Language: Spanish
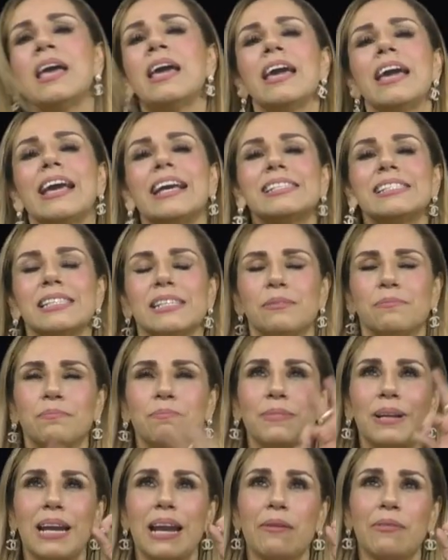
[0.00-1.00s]
es,
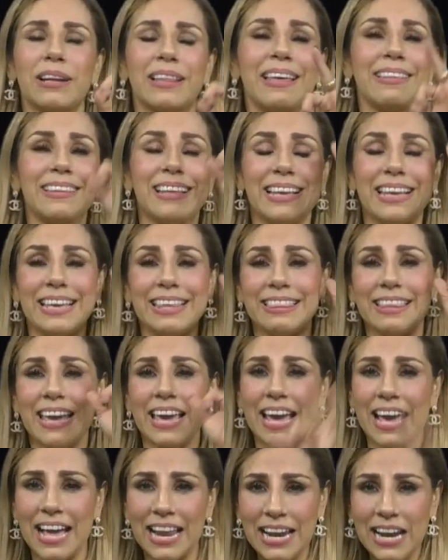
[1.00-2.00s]
la verdad,
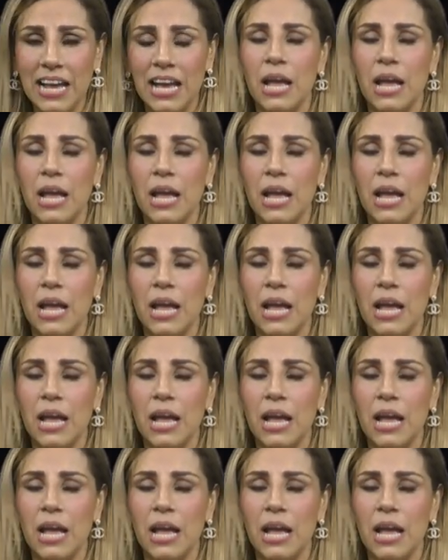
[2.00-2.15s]
ideal